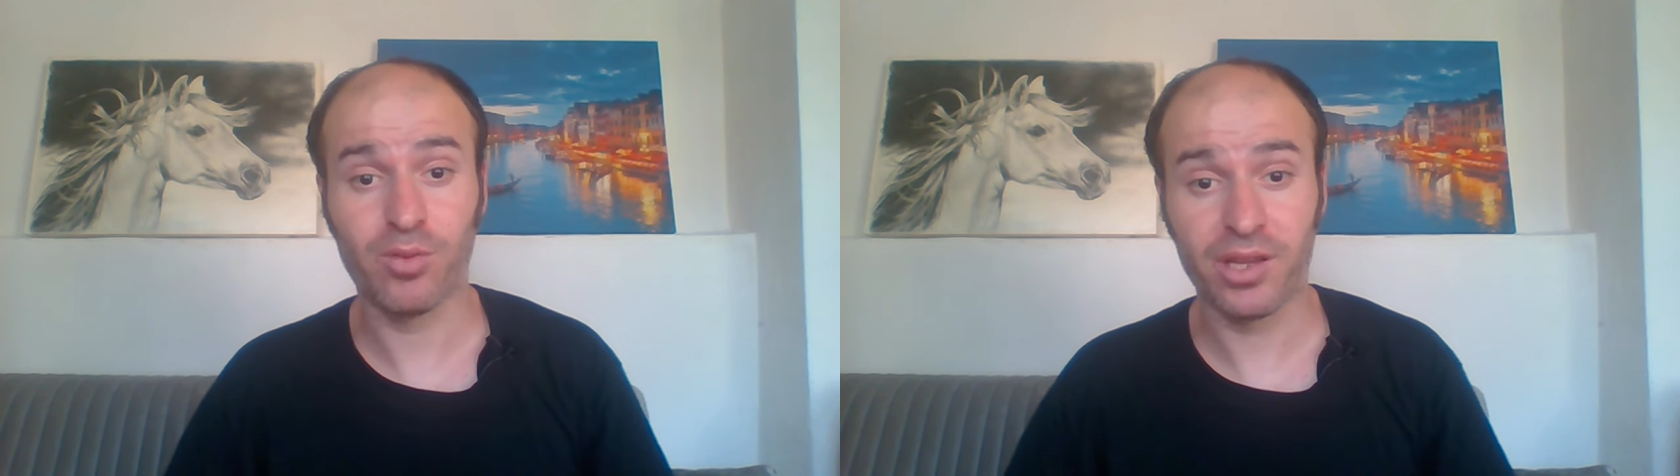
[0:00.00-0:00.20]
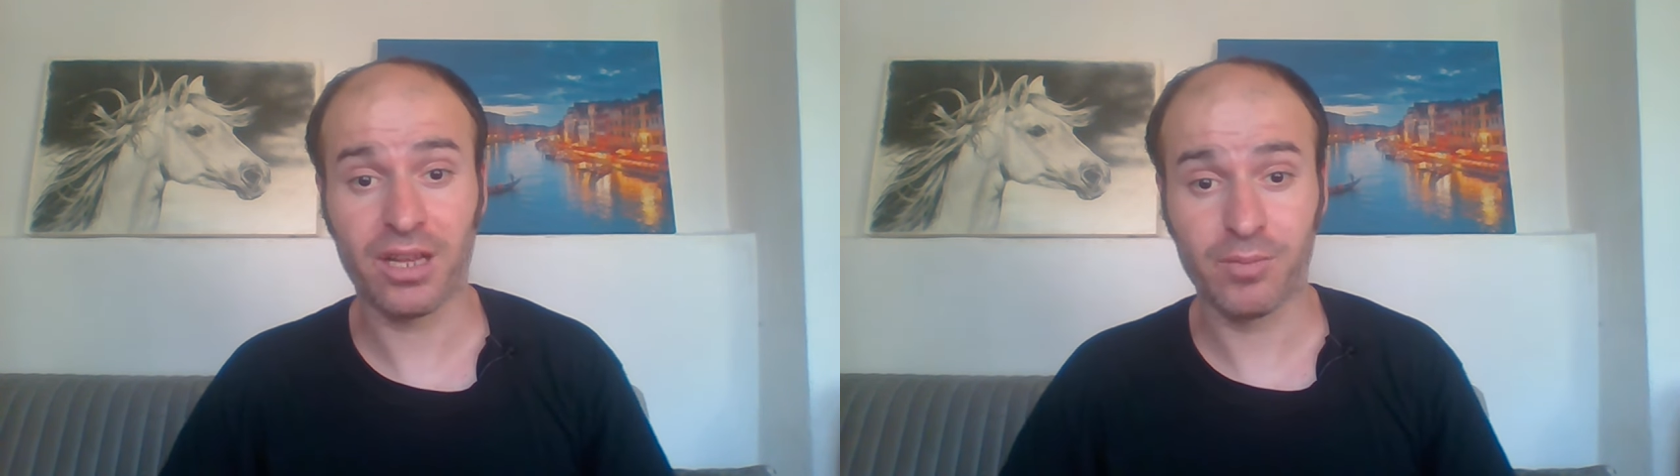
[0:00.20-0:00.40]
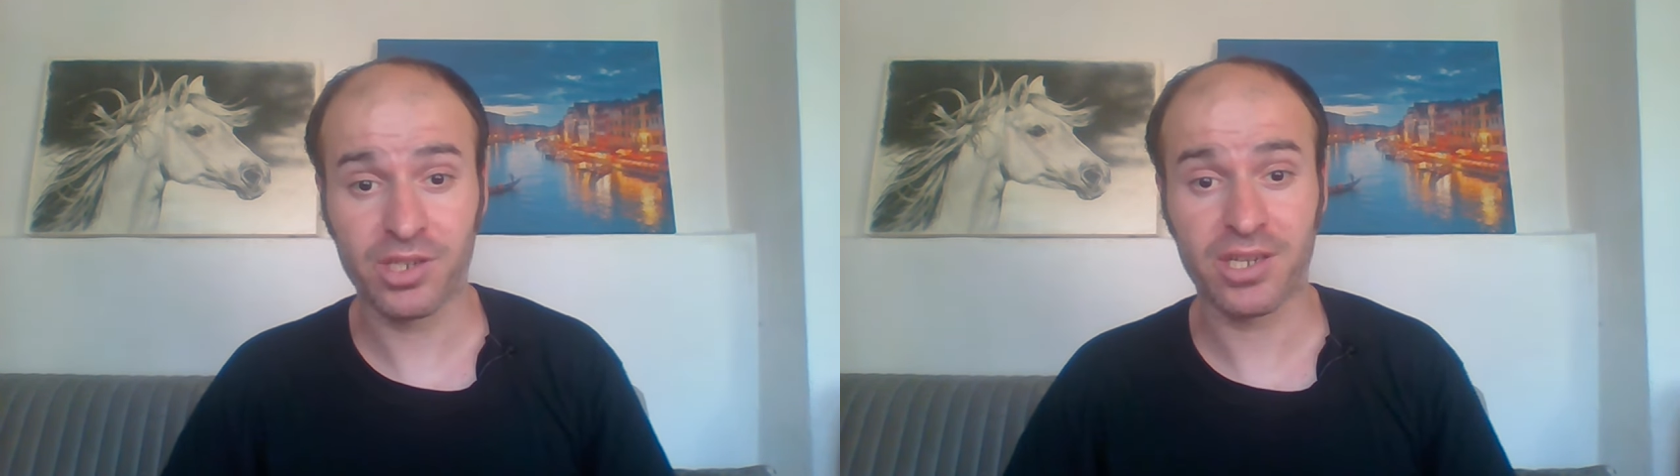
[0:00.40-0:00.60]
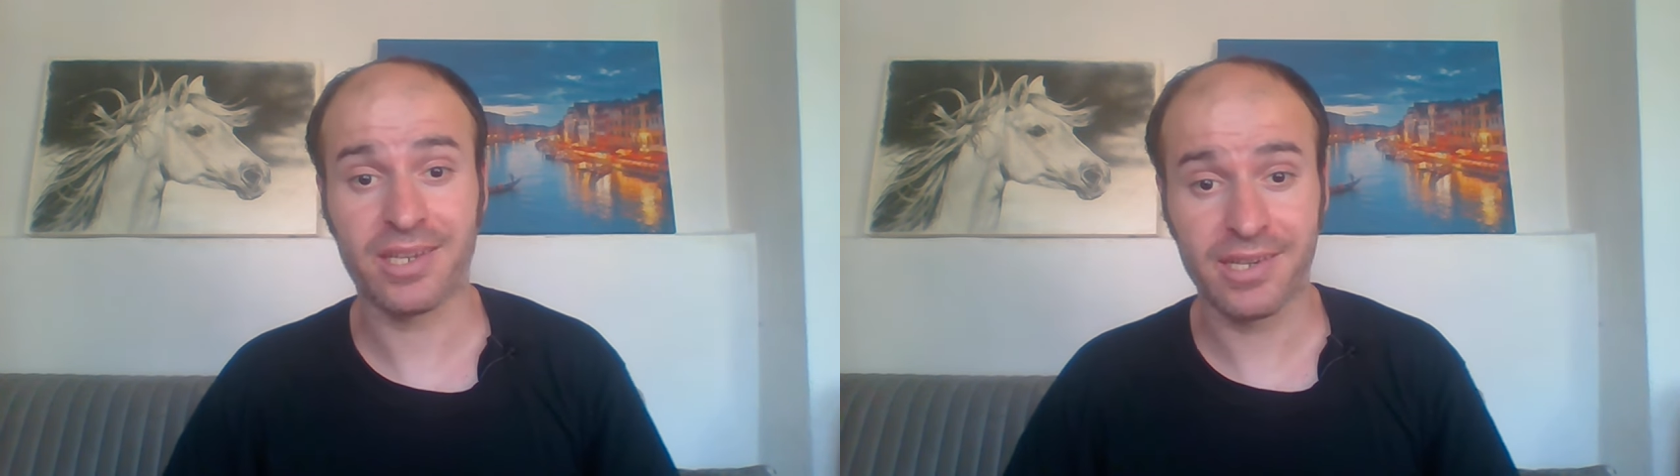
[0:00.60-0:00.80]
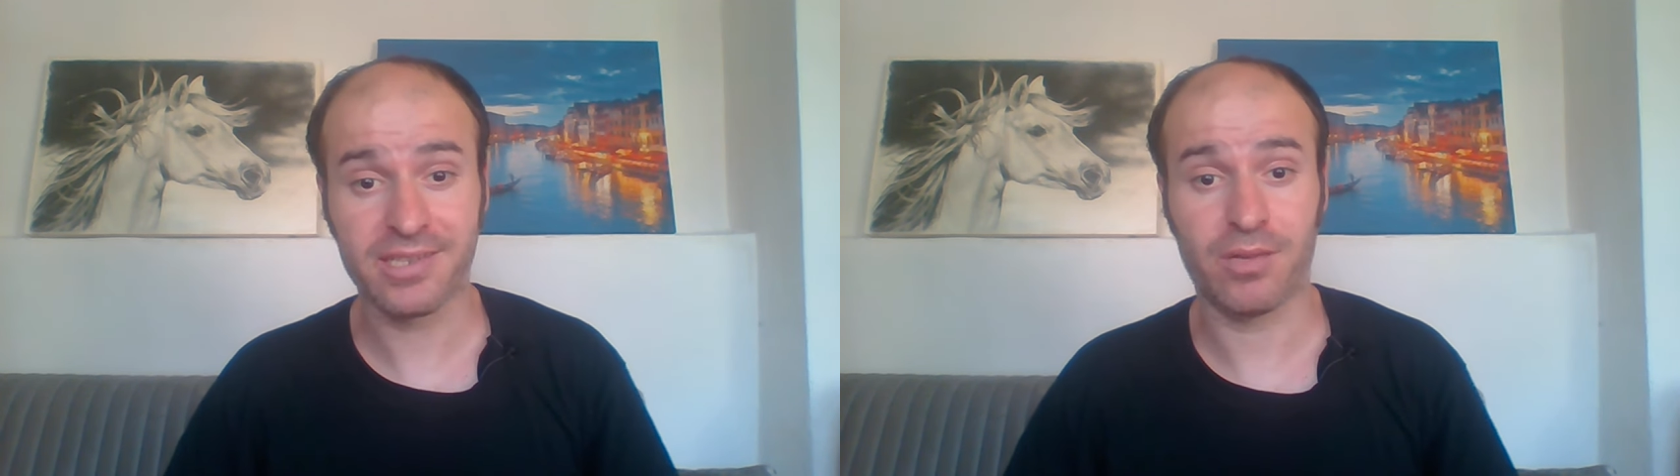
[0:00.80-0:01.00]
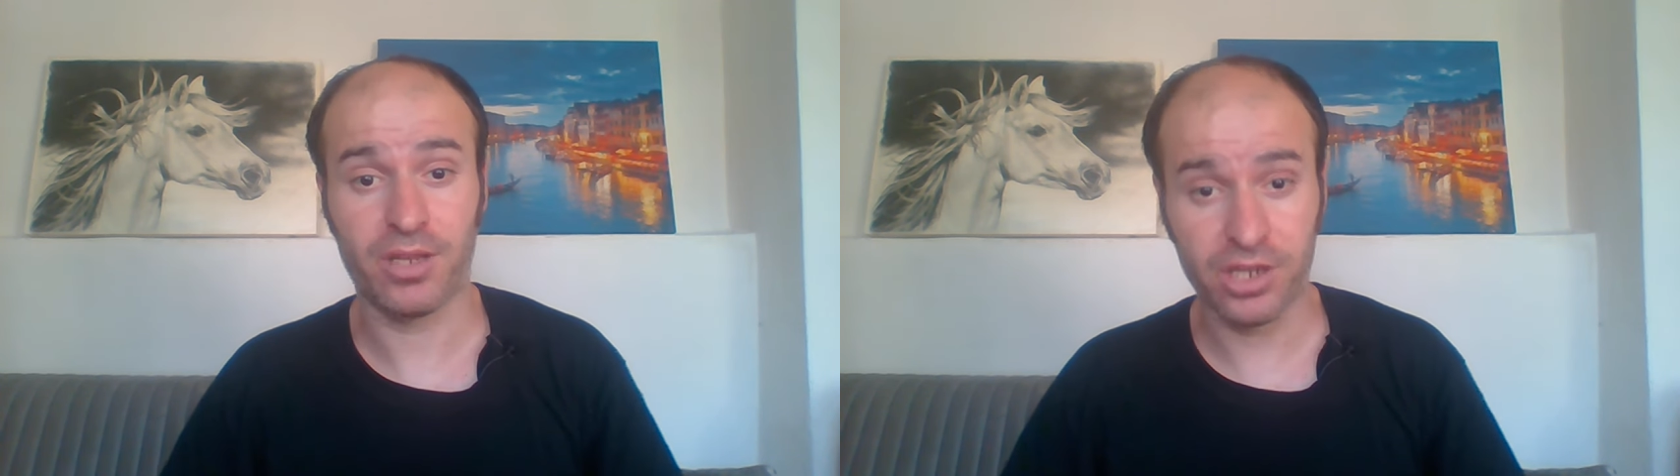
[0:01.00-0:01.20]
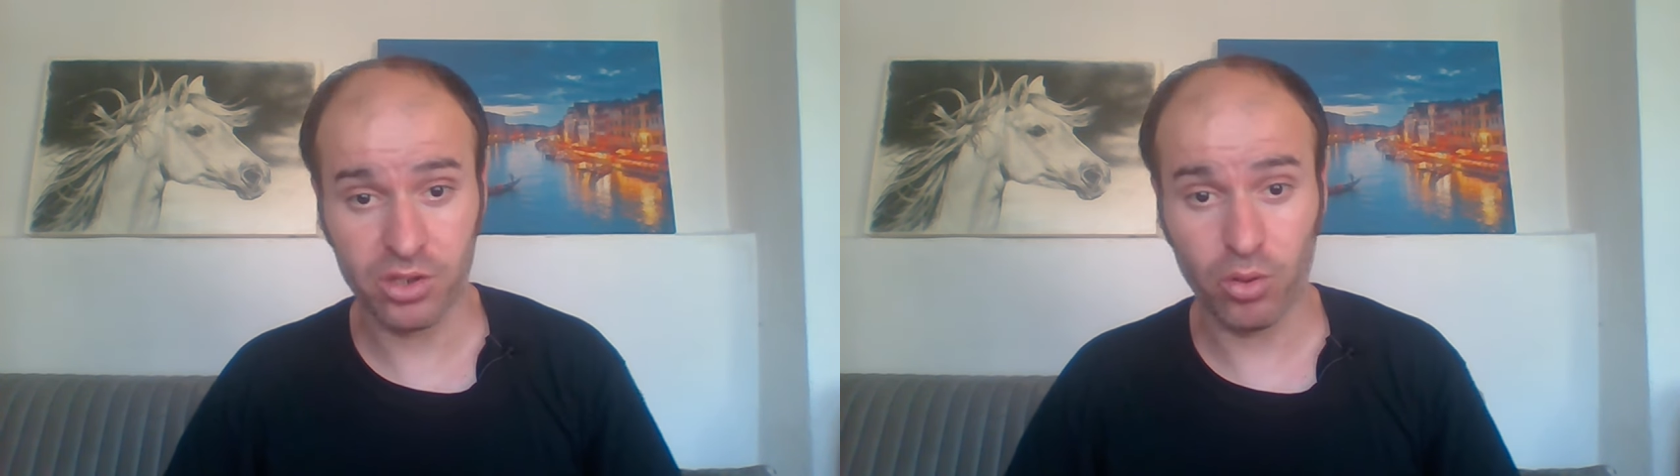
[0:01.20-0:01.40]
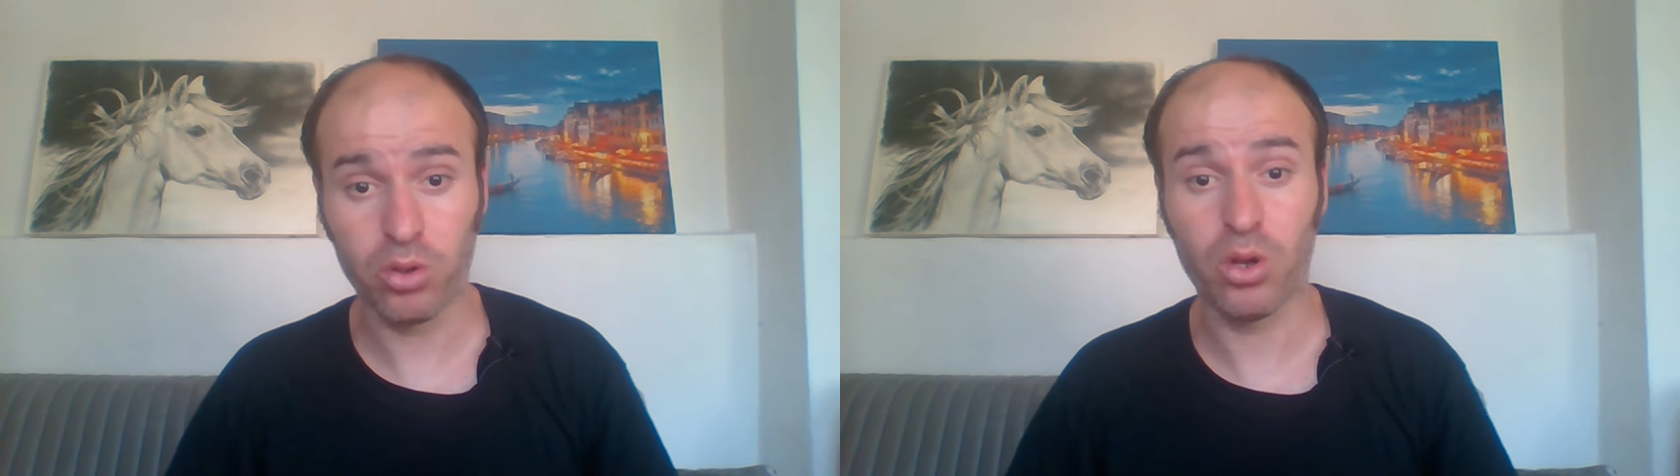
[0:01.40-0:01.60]
eğitim almak için kıyasıya bir yarışı
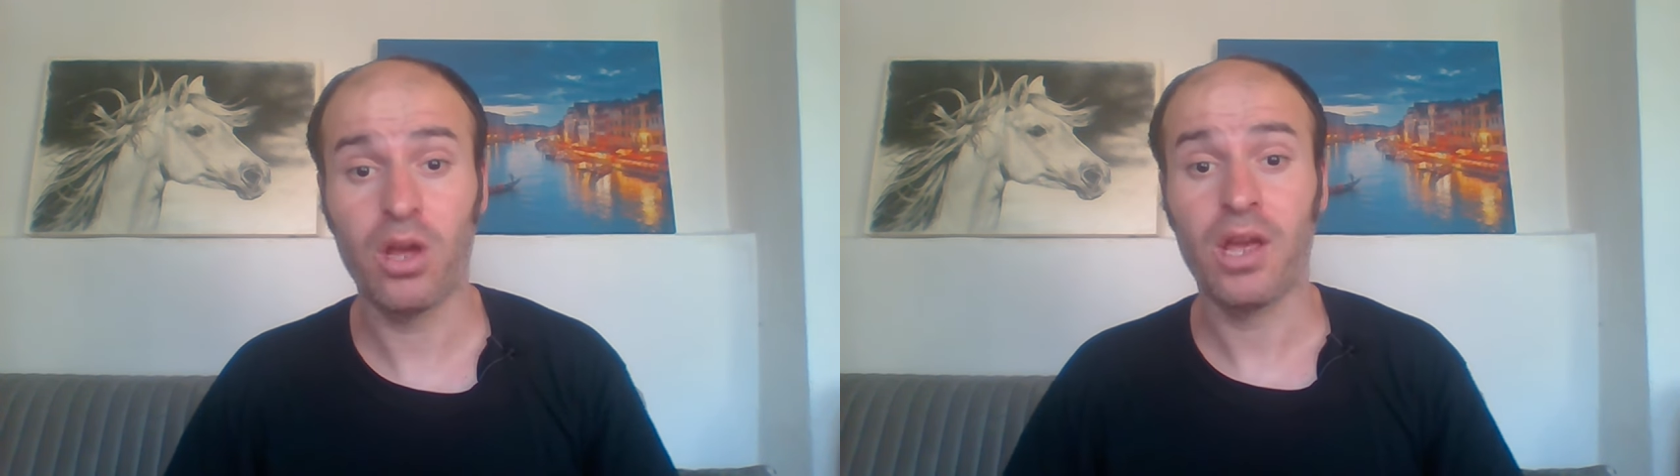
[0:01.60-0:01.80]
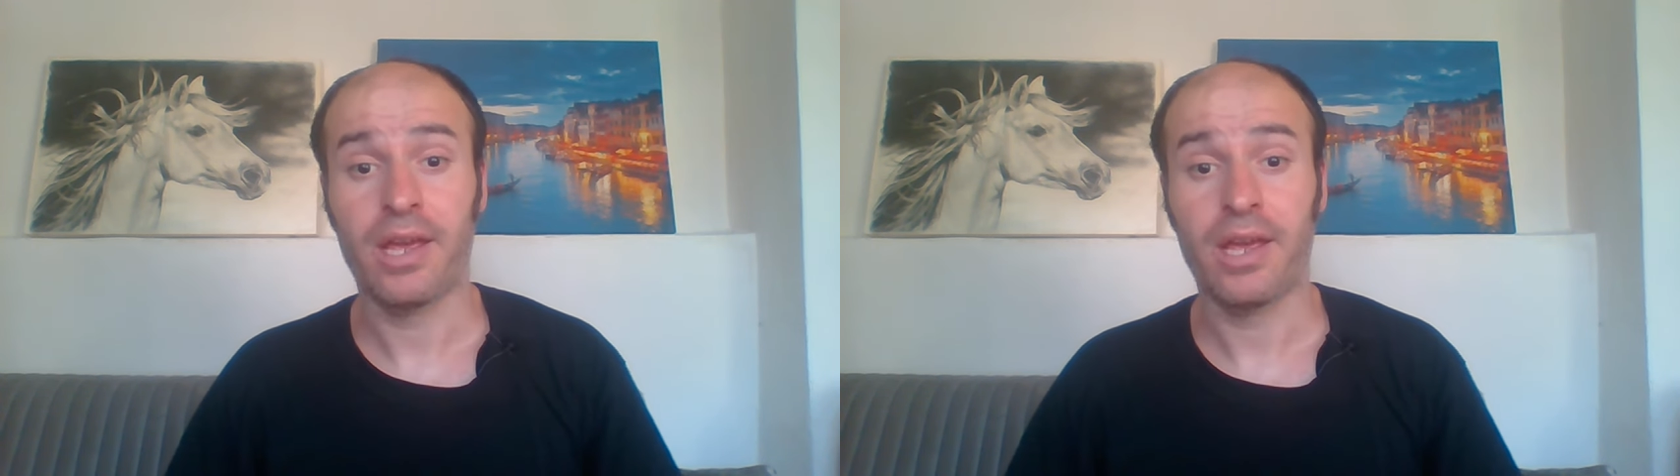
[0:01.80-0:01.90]
oldu.